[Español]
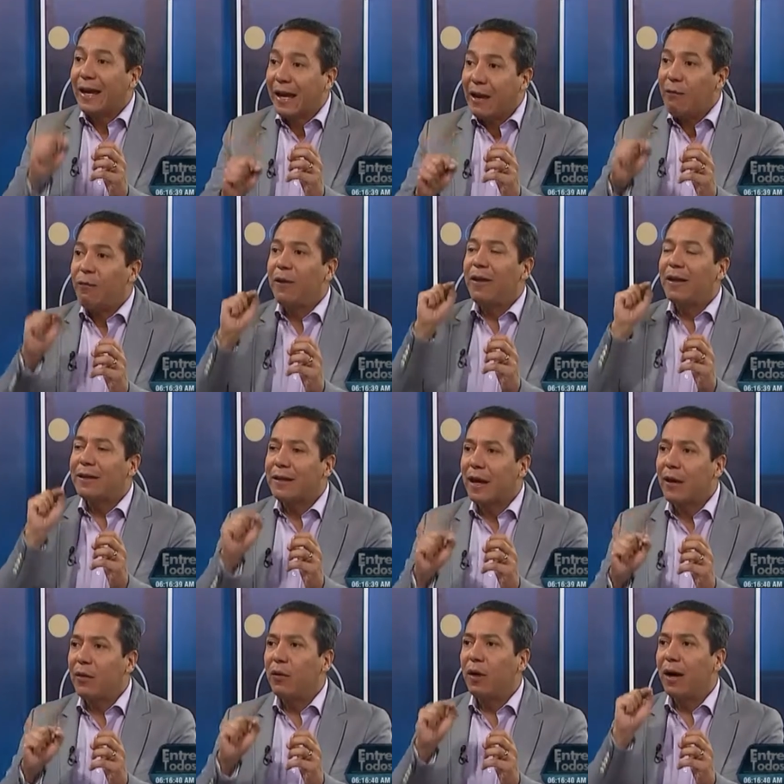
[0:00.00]
jefe de
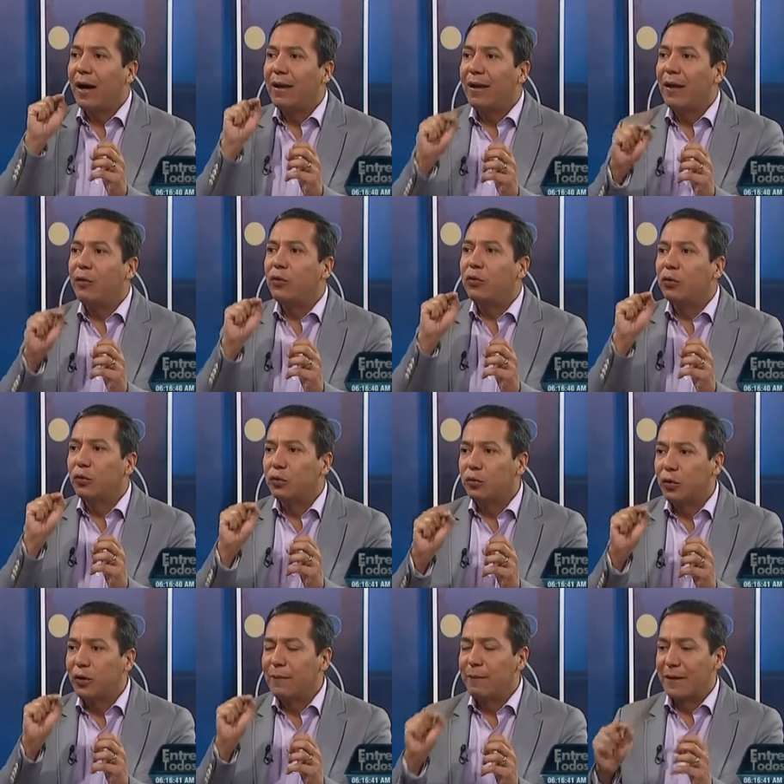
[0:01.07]
Estado ha dado
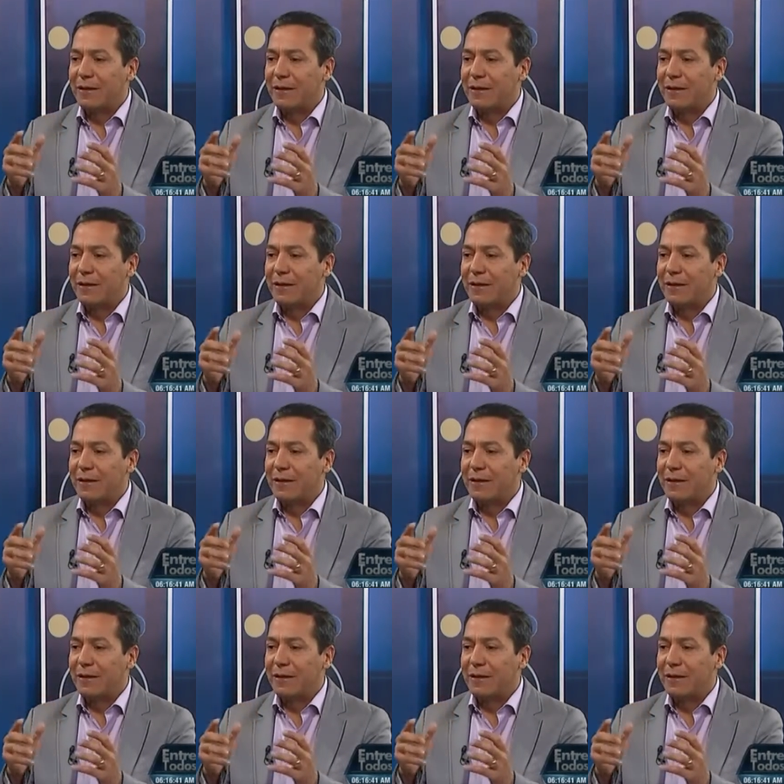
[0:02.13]
instrucciones